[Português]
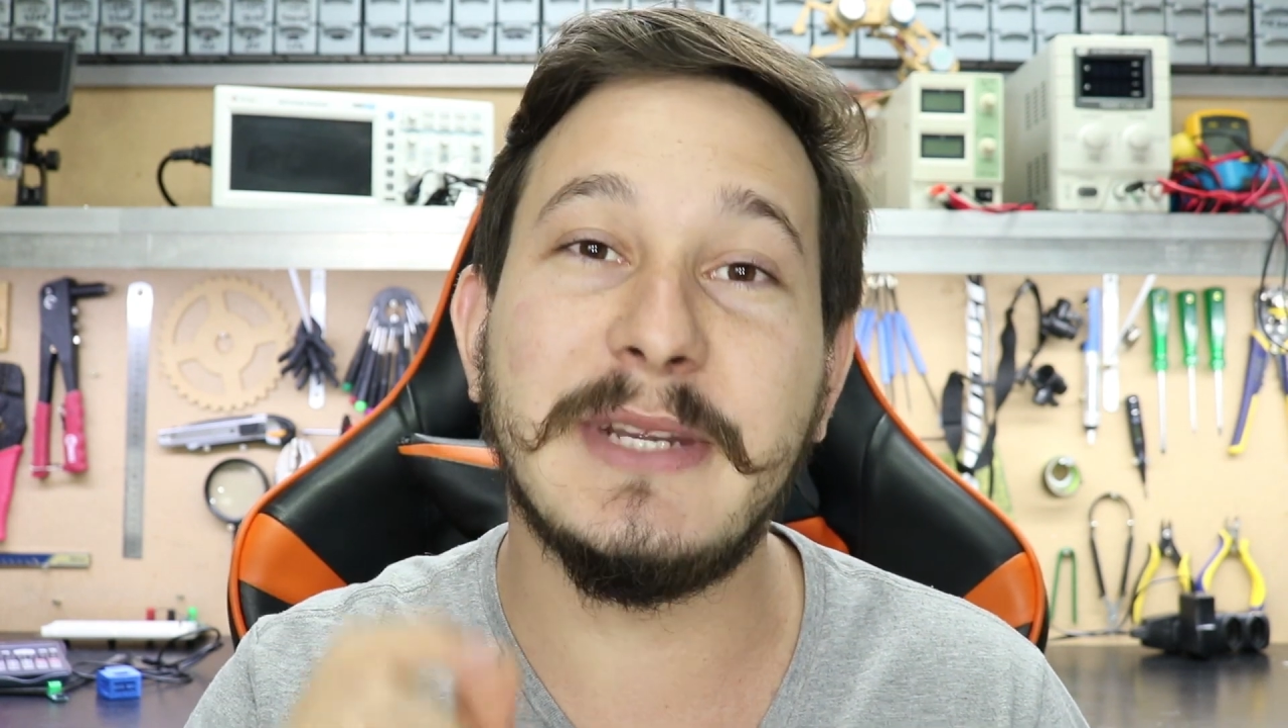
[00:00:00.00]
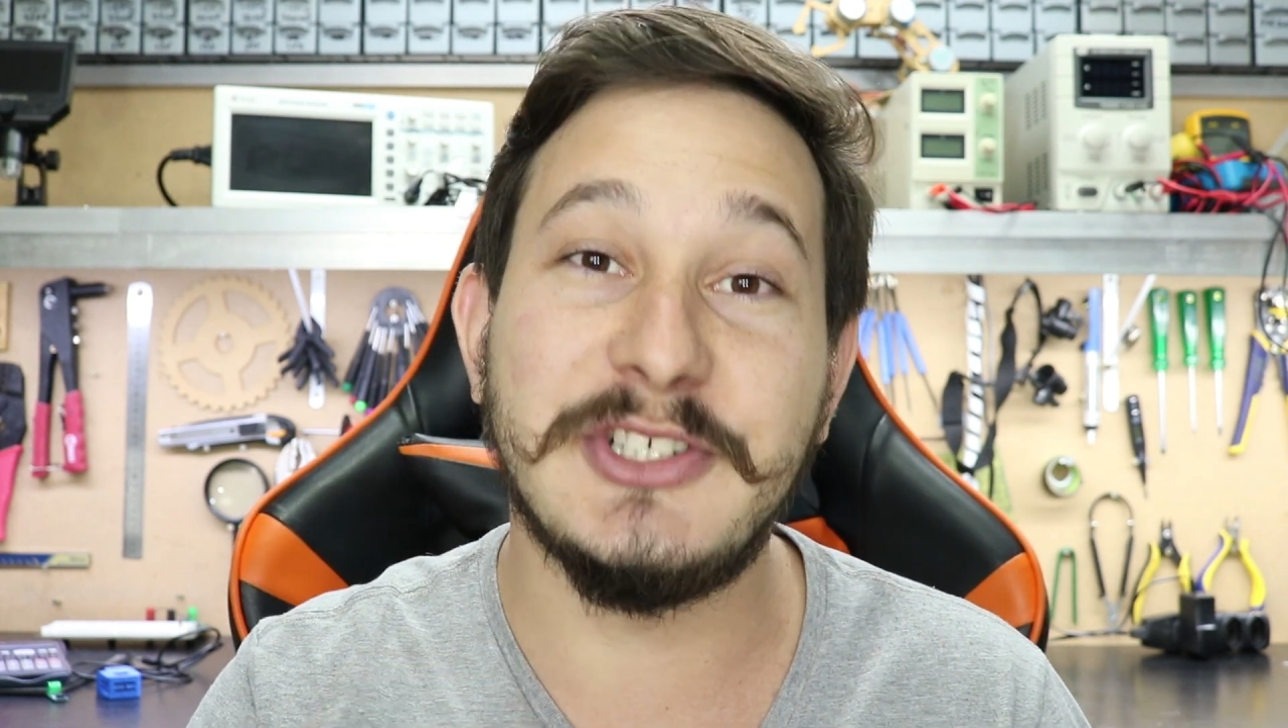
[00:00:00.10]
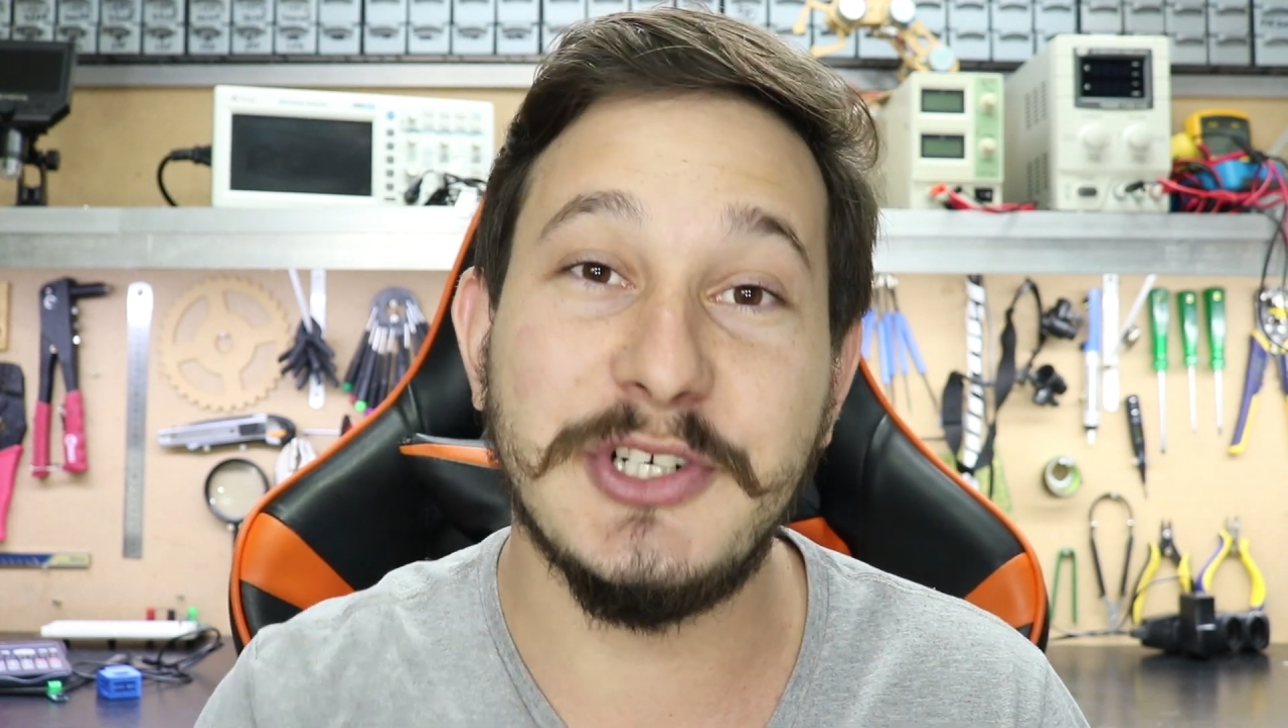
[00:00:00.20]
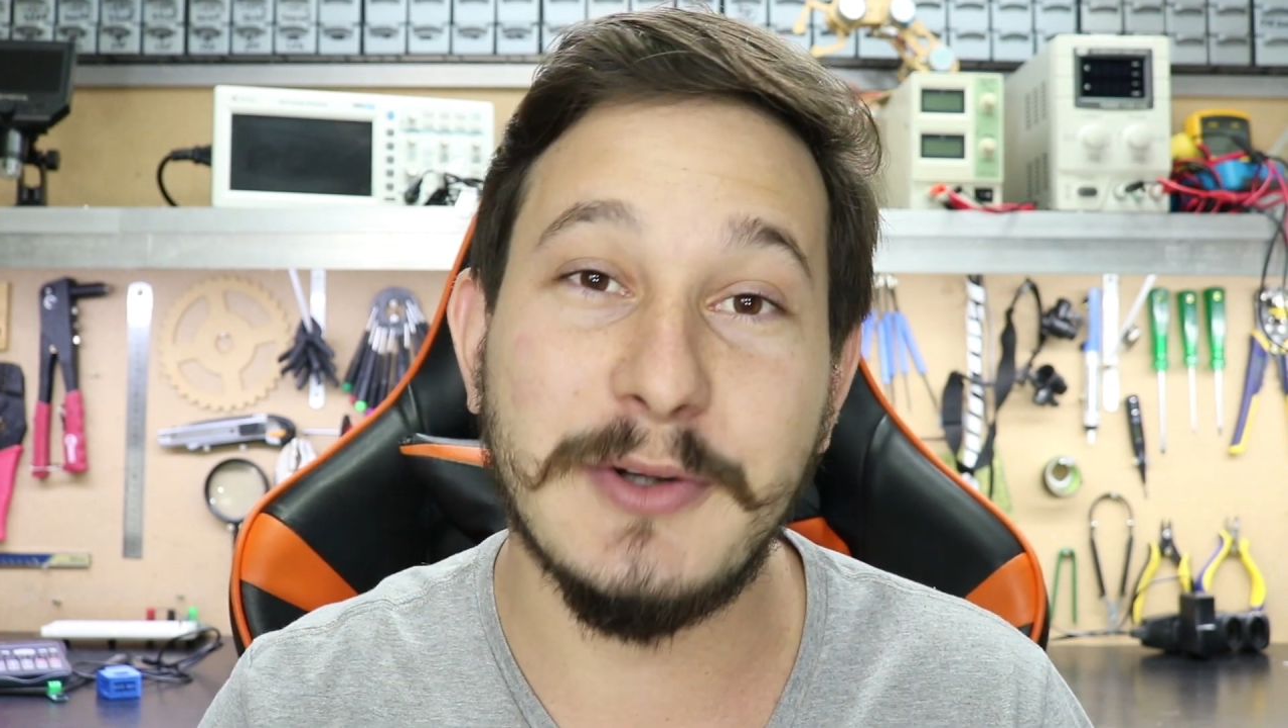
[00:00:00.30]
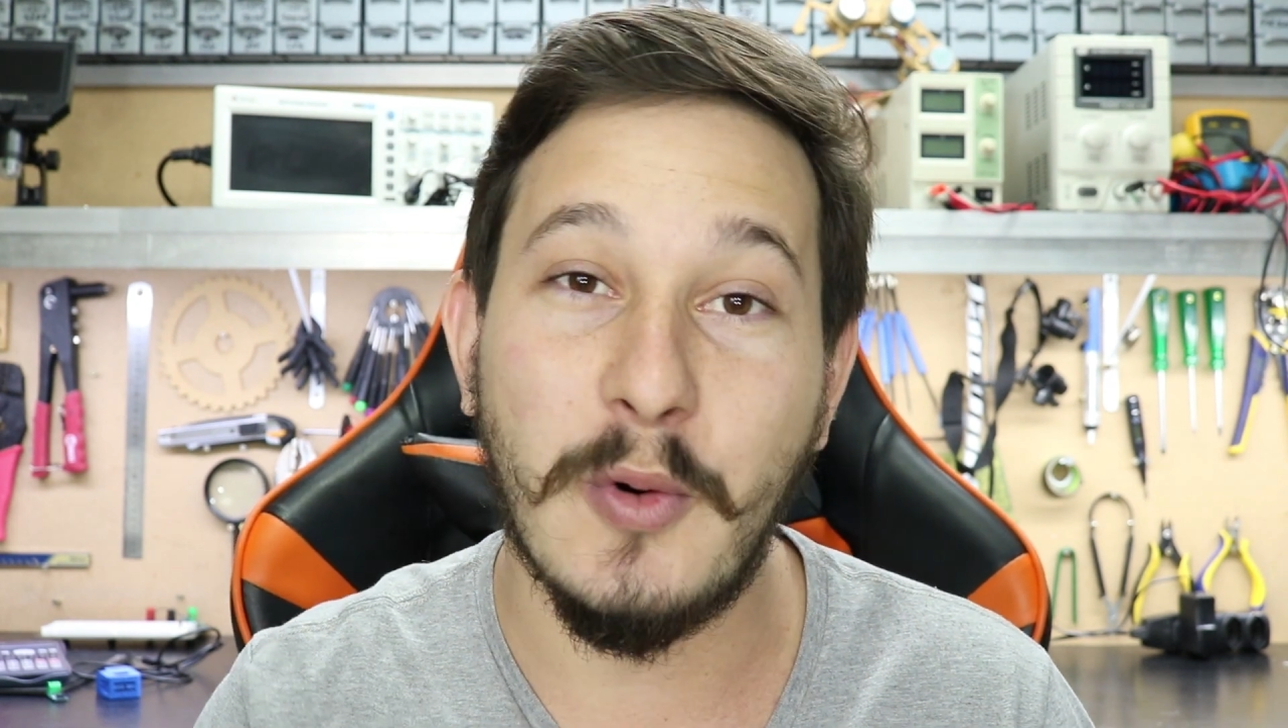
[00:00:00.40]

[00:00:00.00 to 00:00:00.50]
medir